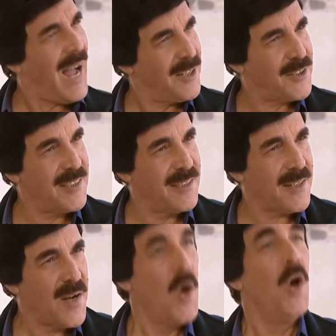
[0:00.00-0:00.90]
عالي
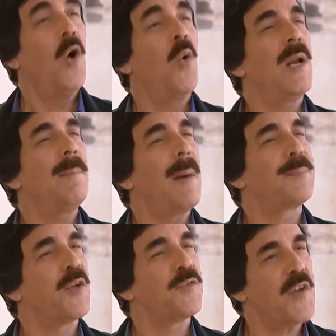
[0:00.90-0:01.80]
كتير ولما
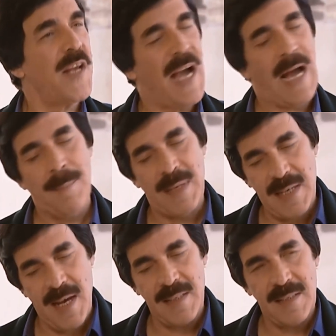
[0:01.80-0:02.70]
بتنطرح على
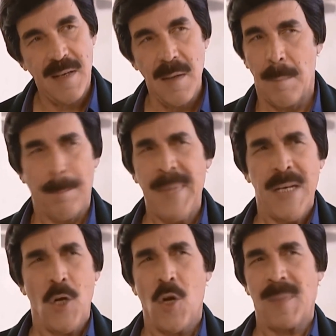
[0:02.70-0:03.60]
المزاد
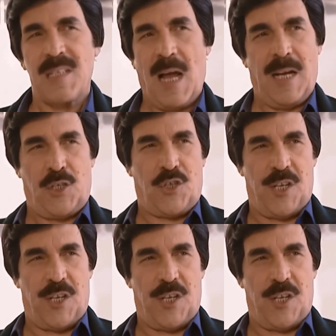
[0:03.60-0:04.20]
مين له مصلحة